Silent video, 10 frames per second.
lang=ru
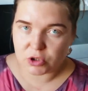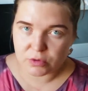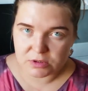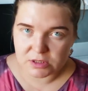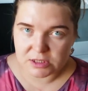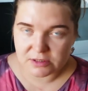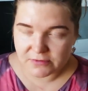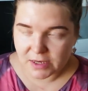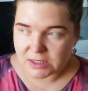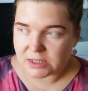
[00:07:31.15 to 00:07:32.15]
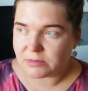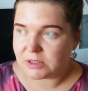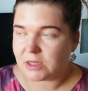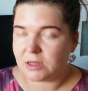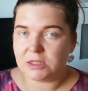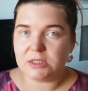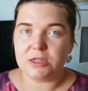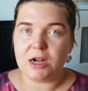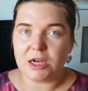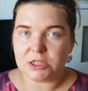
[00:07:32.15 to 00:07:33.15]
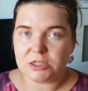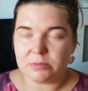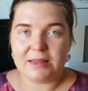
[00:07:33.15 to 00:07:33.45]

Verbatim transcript: что это за инфекция, мне стало страшно.